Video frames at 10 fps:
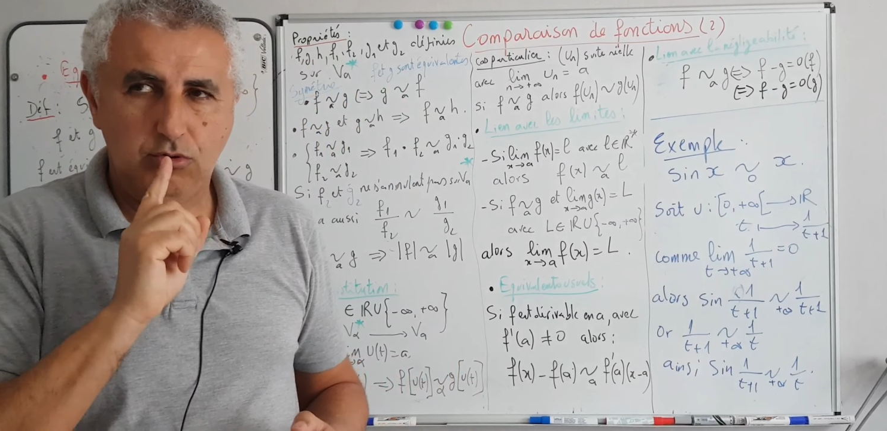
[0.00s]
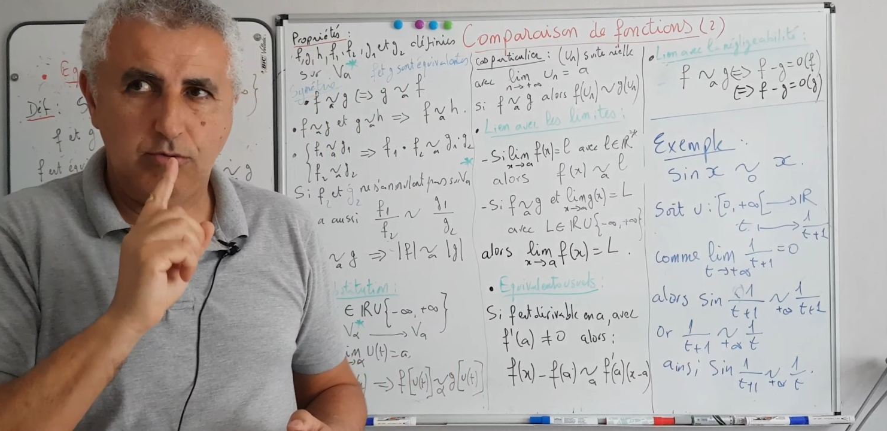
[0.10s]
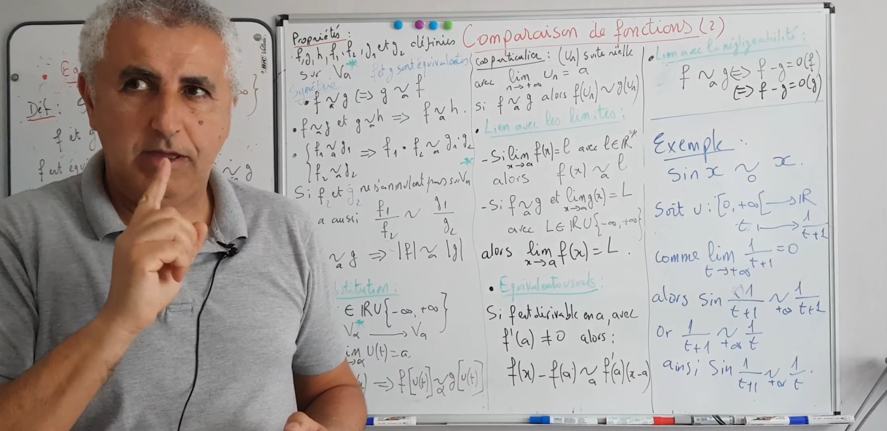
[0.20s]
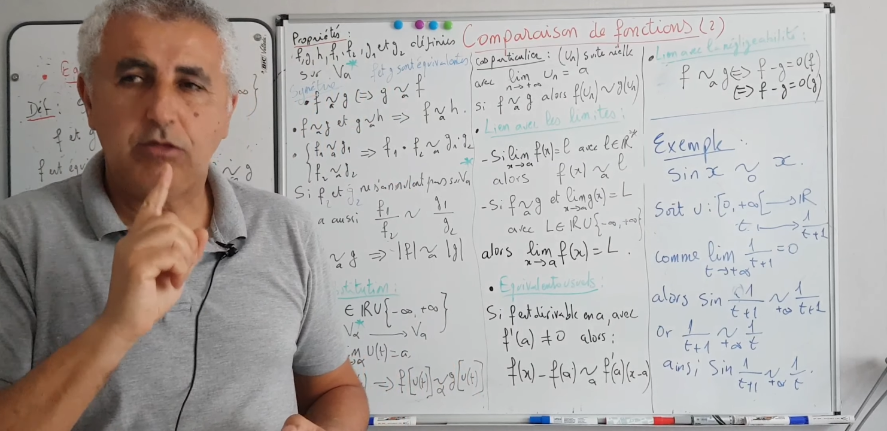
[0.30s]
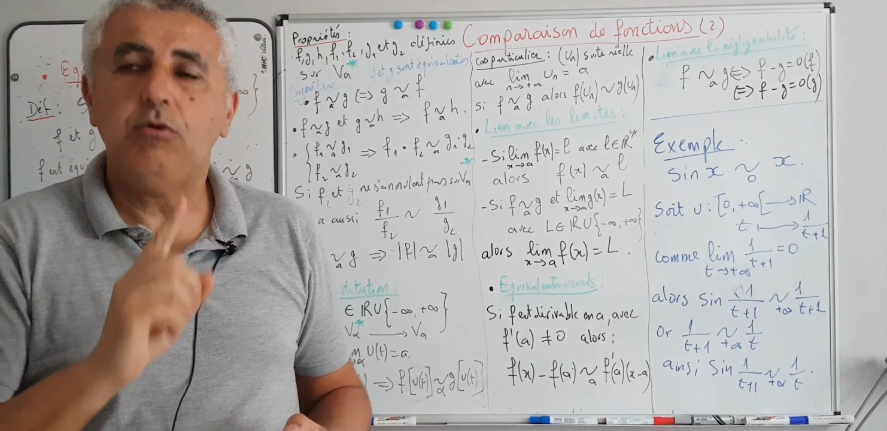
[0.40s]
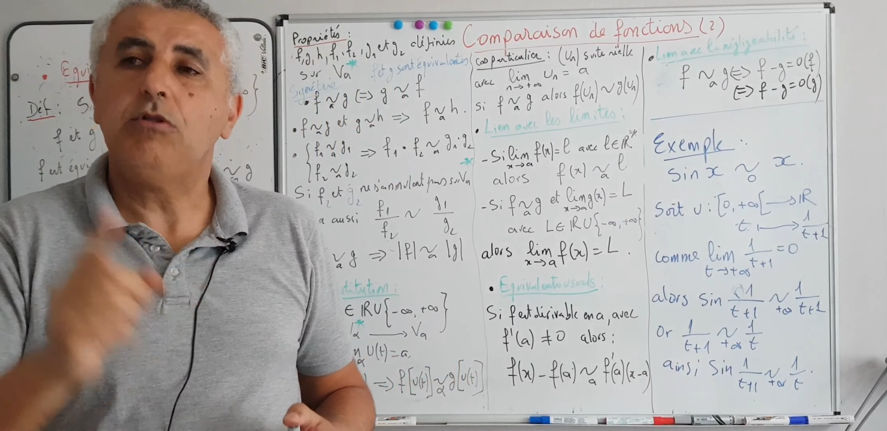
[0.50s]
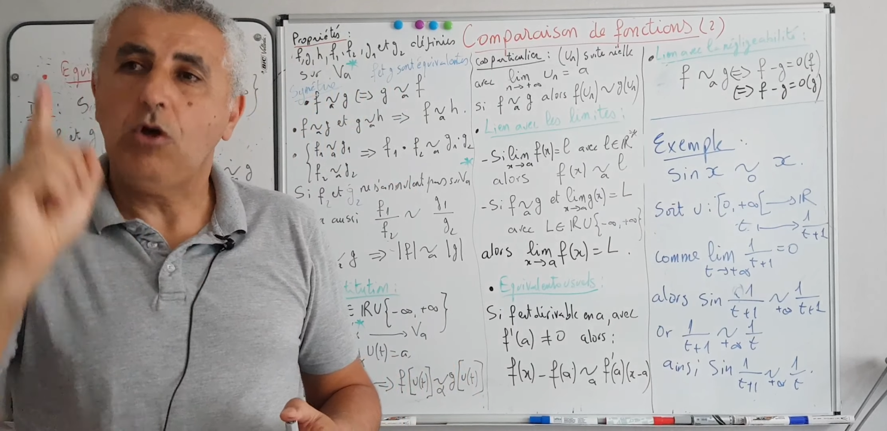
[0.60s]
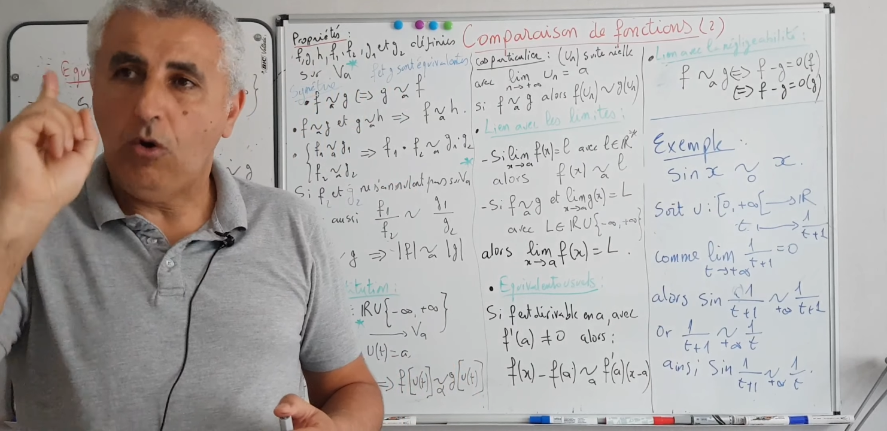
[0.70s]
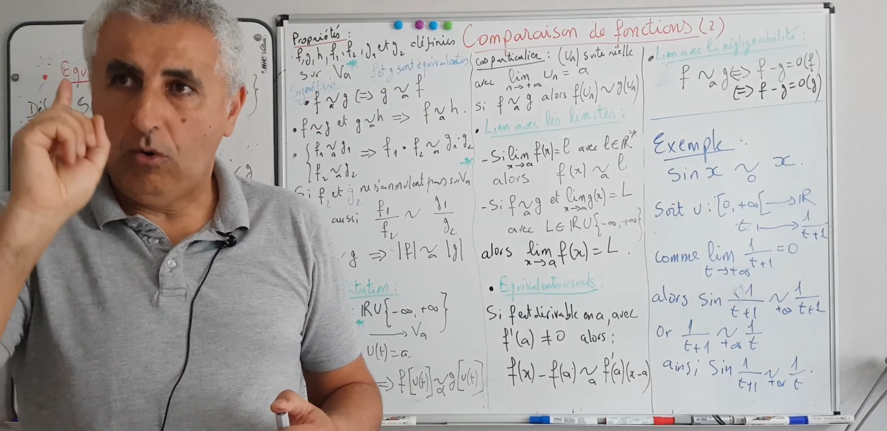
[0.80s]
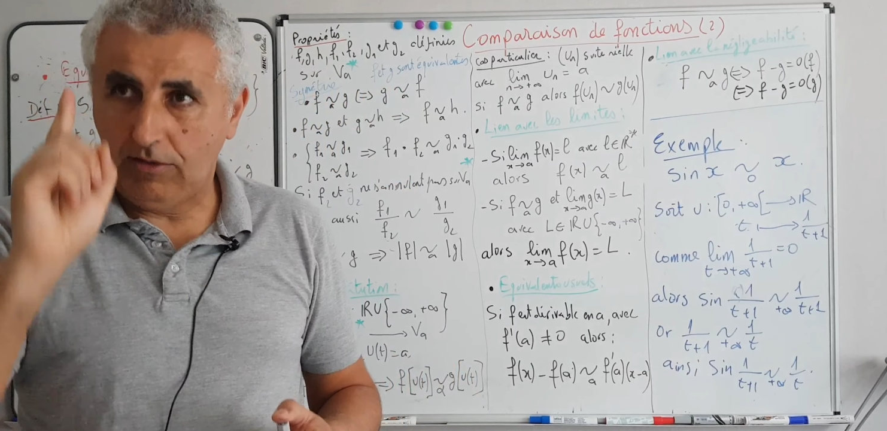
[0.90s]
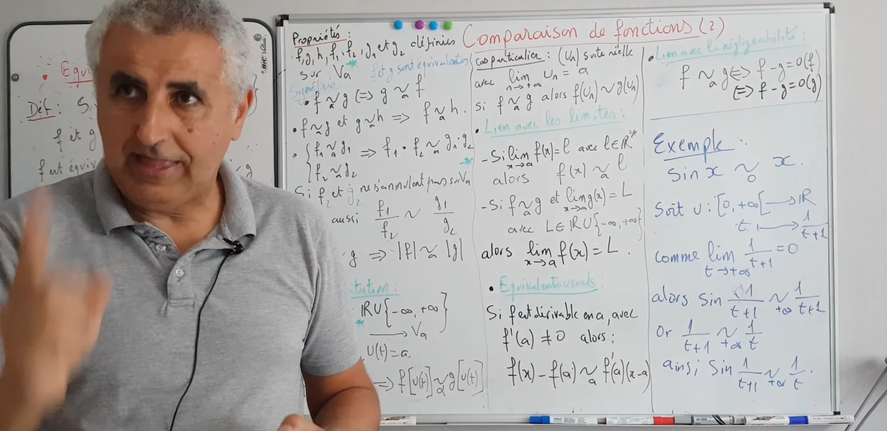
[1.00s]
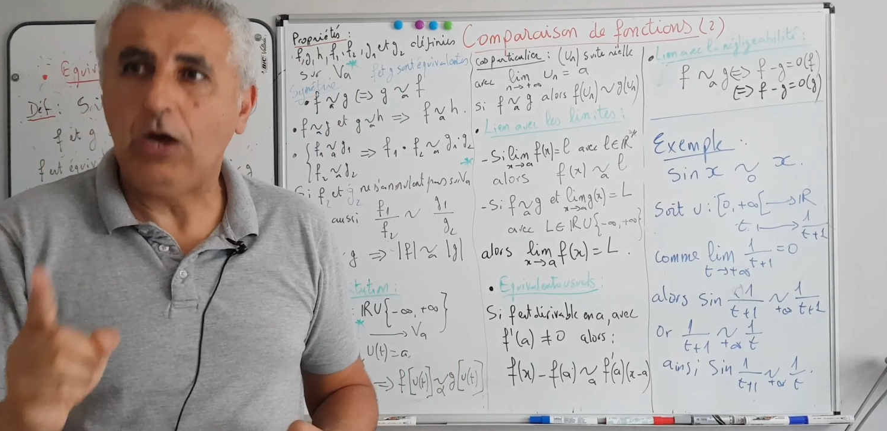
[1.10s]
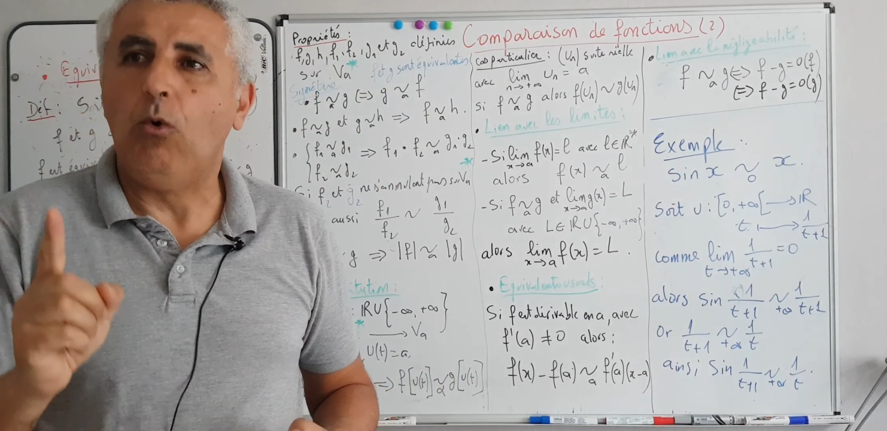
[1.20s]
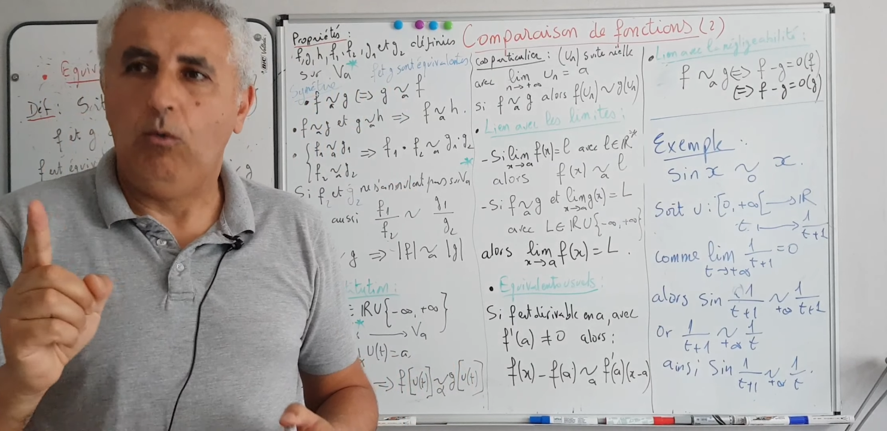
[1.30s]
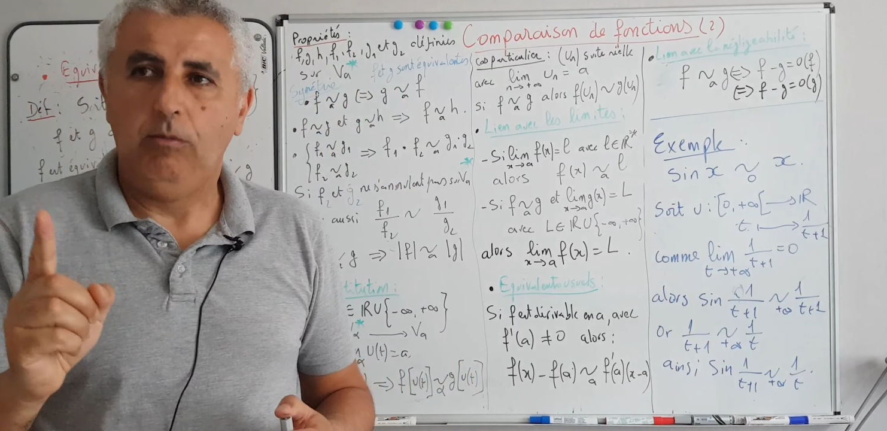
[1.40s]
m'excuse, en
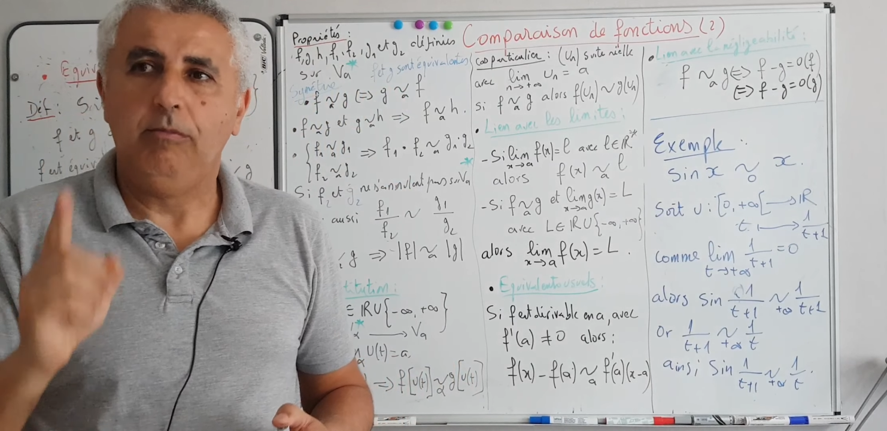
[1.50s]
zéro.